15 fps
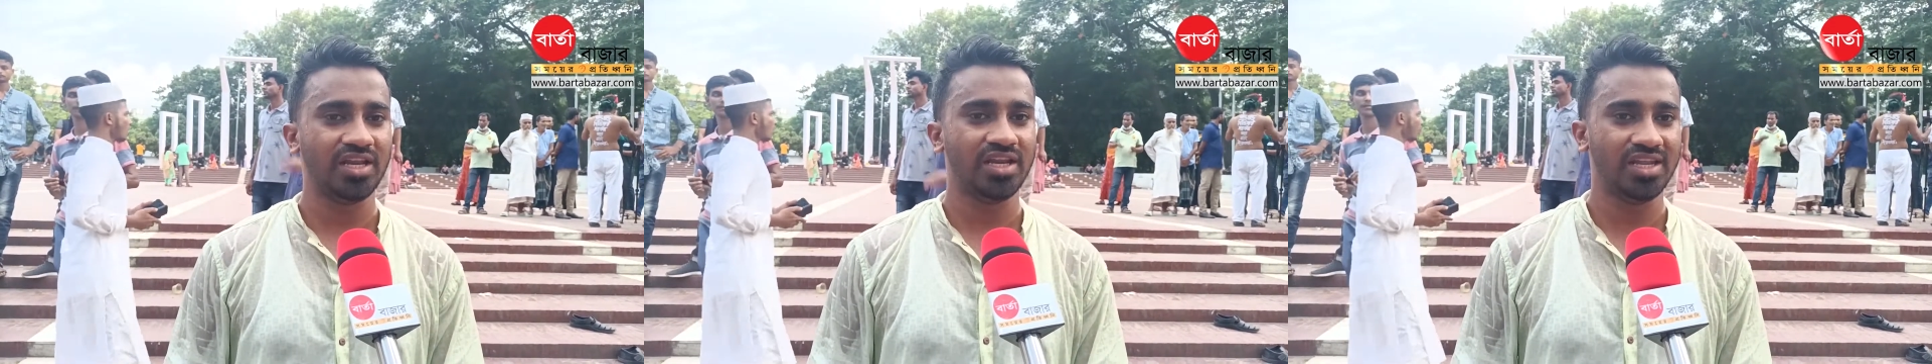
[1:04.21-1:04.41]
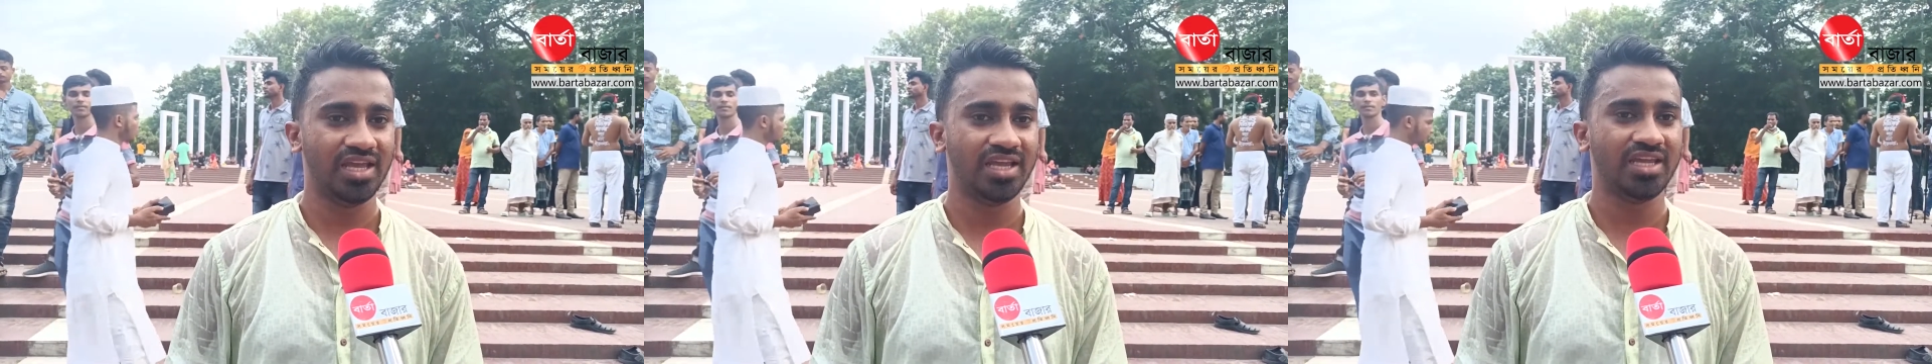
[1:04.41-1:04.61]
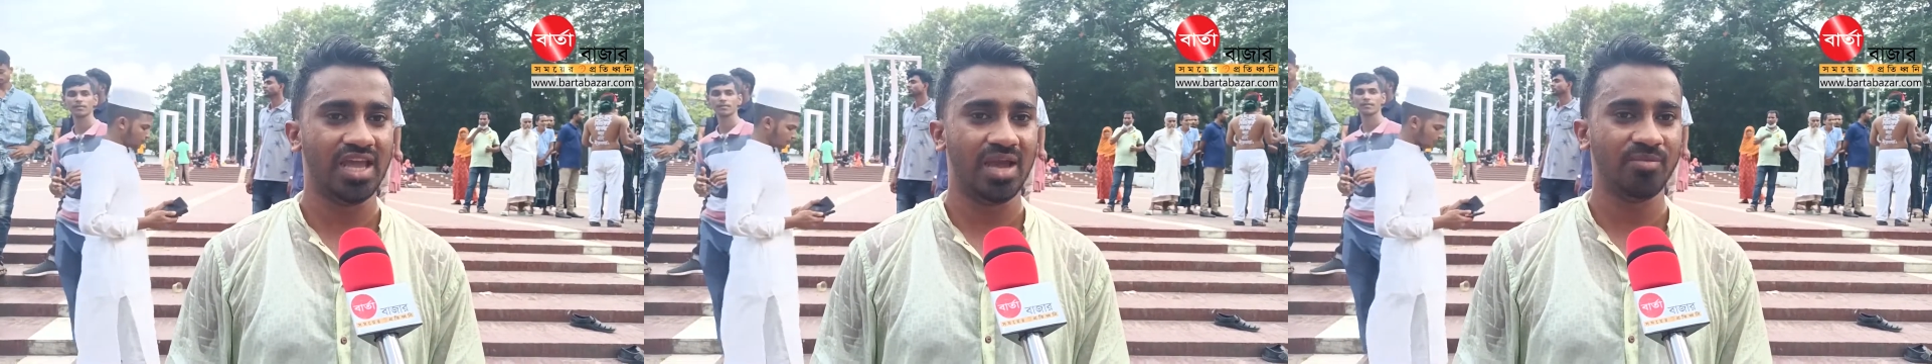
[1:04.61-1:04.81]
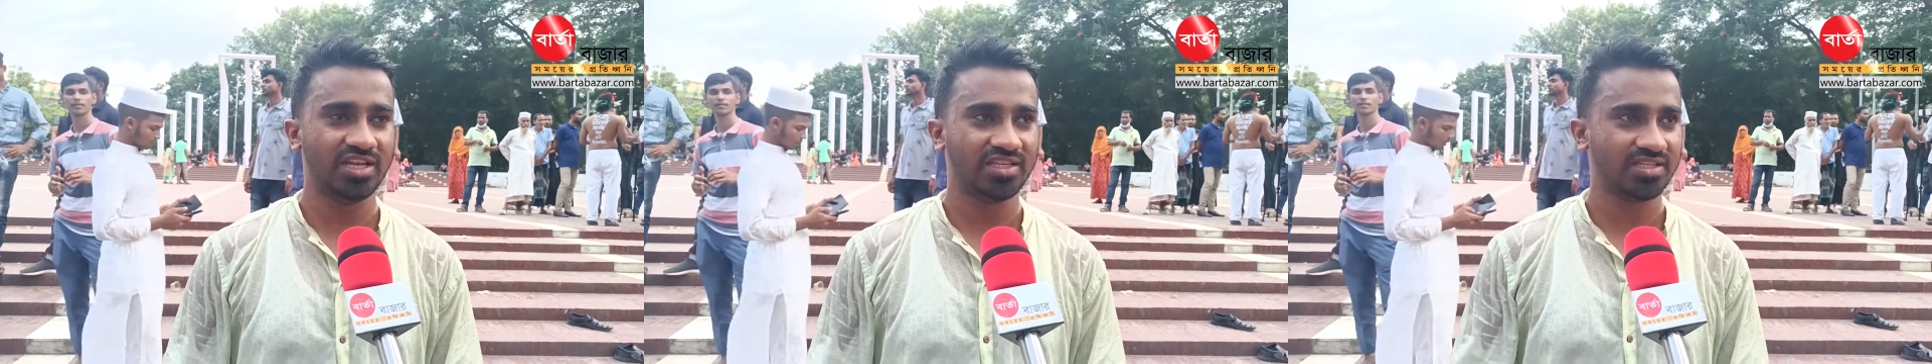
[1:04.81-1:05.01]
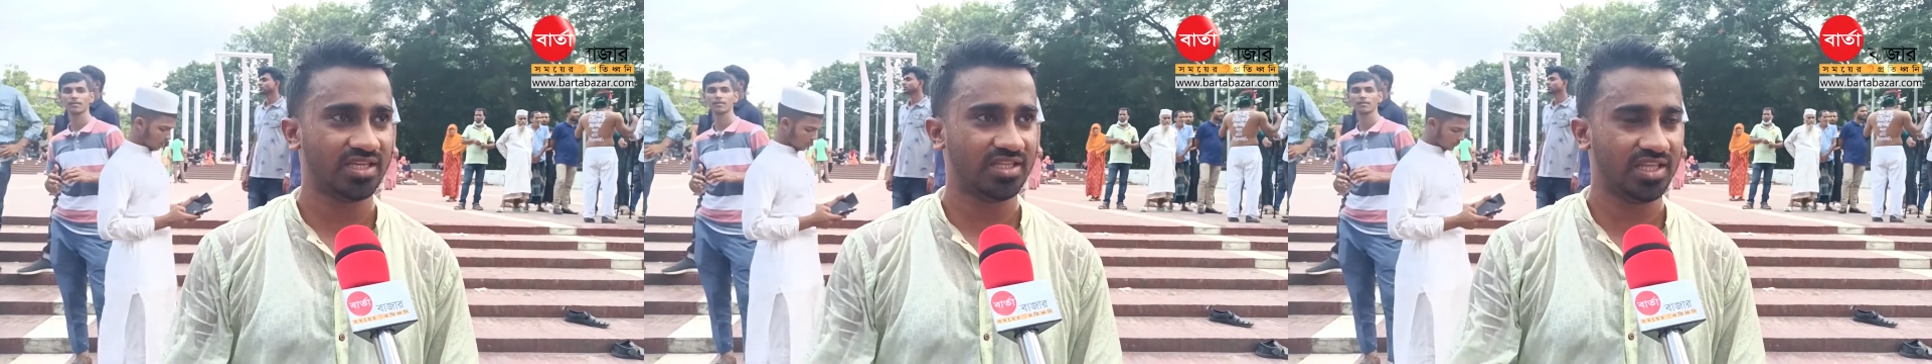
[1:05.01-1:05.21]
নিয়ে গিয়ে আমি
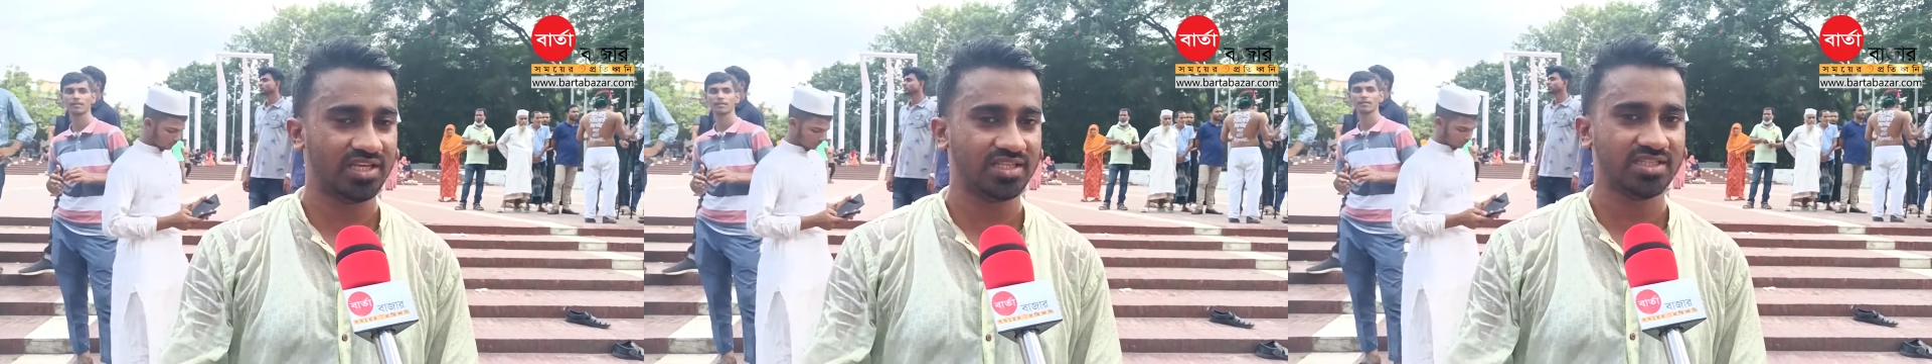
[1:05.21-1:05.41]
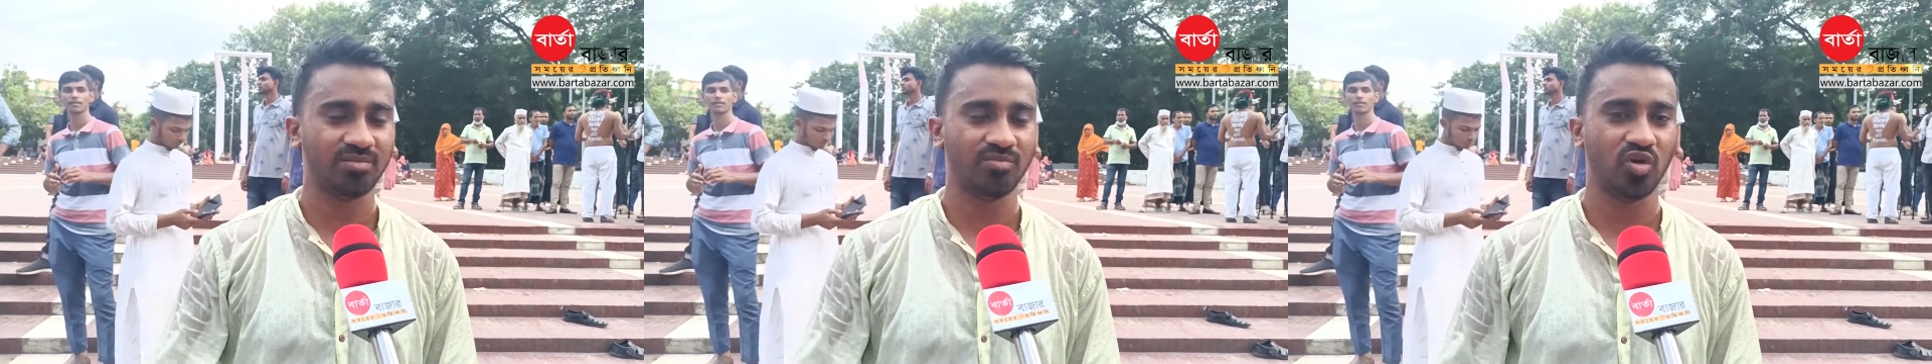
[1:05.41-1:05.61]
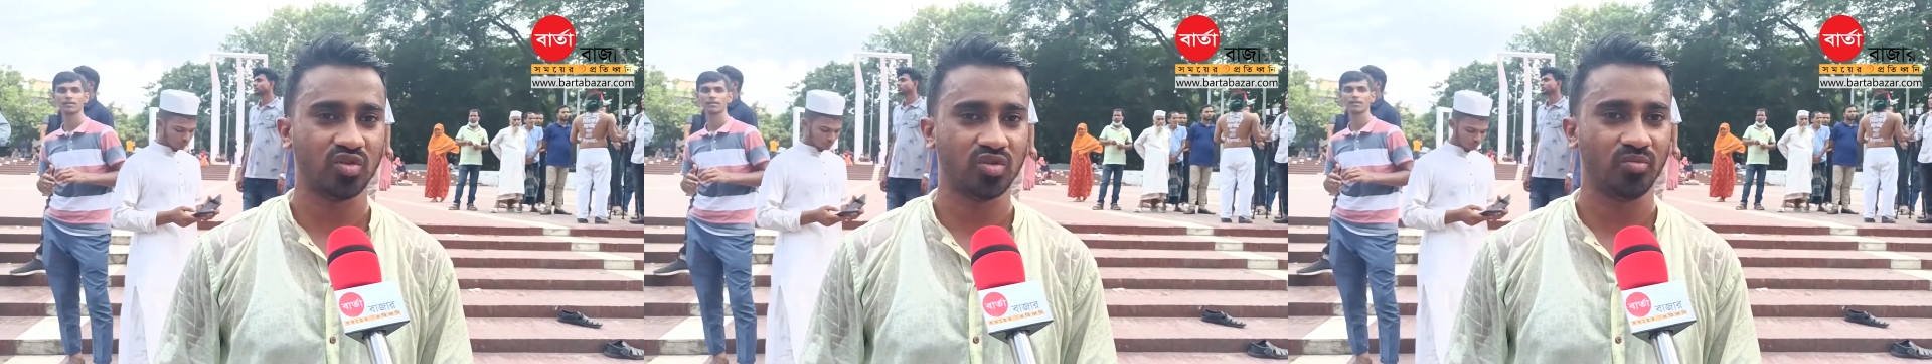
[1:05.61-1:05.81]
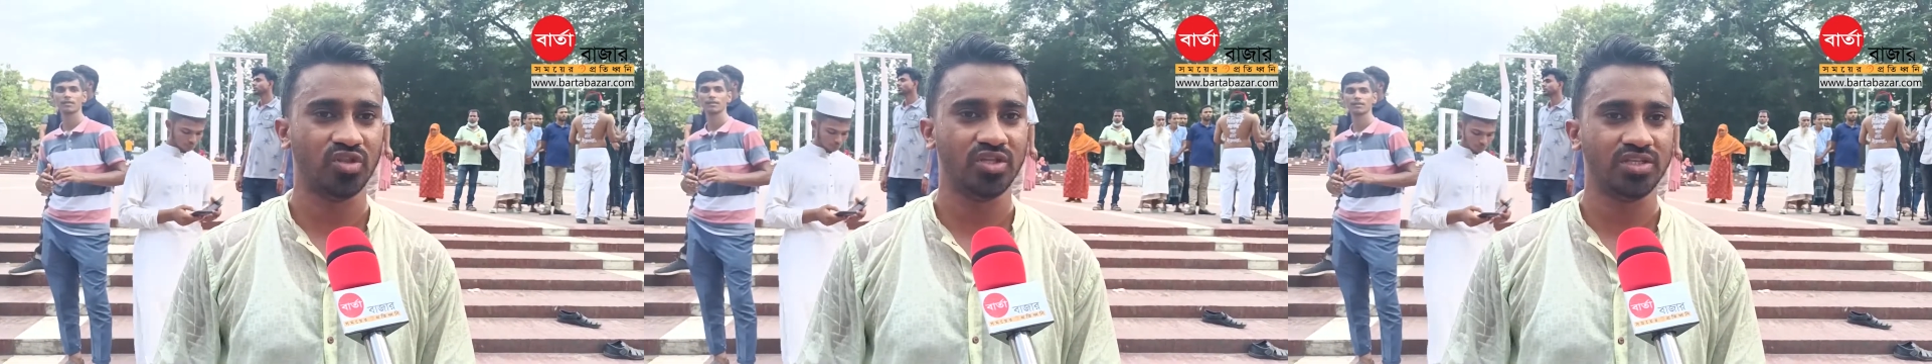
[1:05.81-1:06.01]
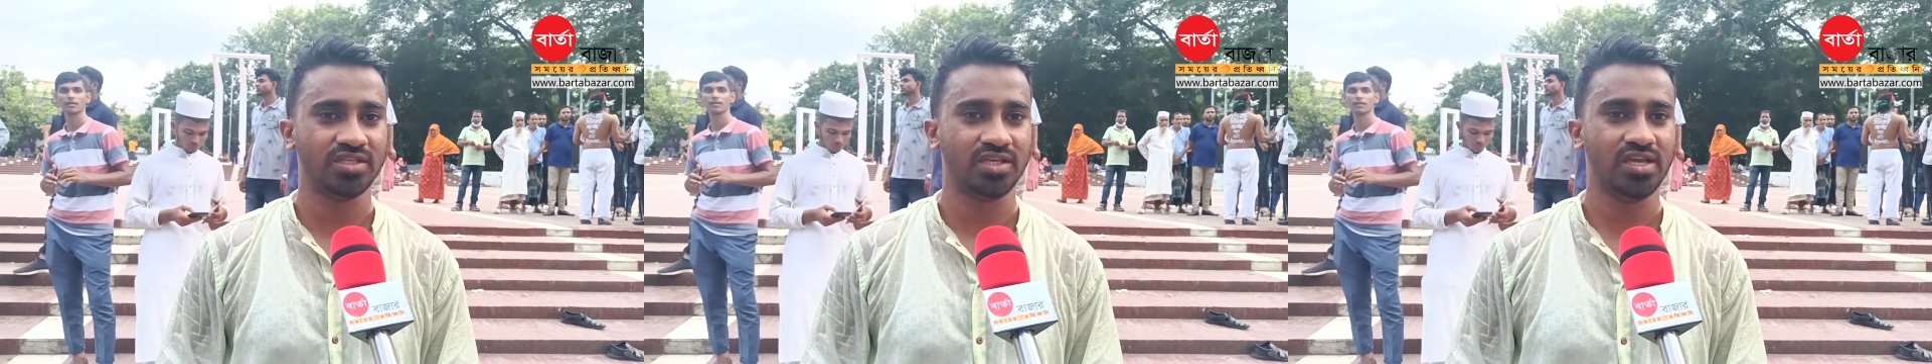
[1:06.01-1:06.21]
আজকে দেখেছেন বক্তব্য
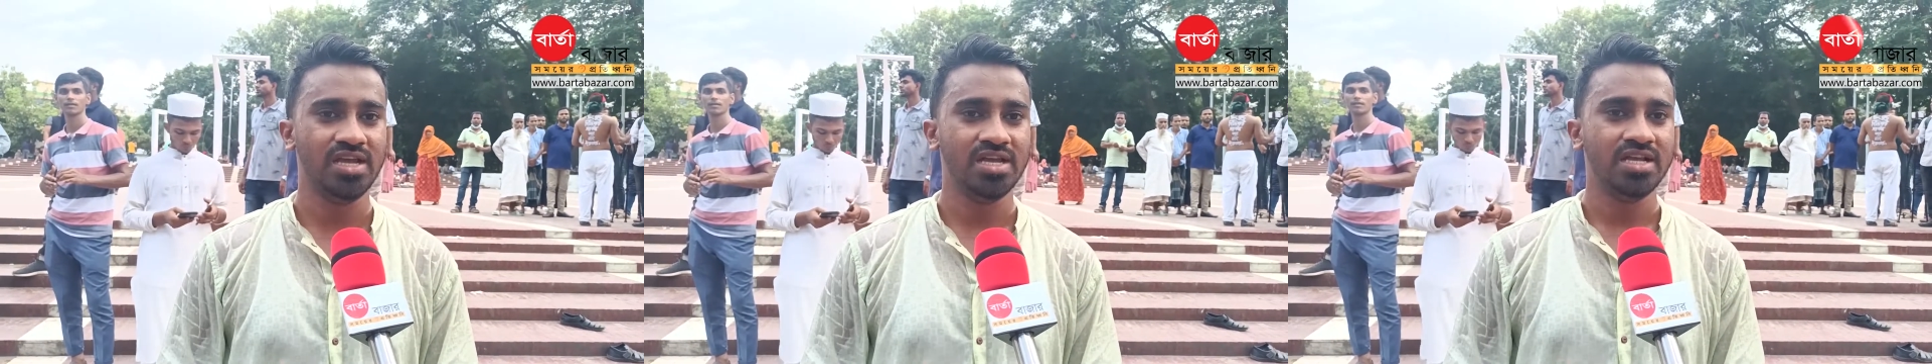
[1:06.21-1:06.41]
দিয়েছি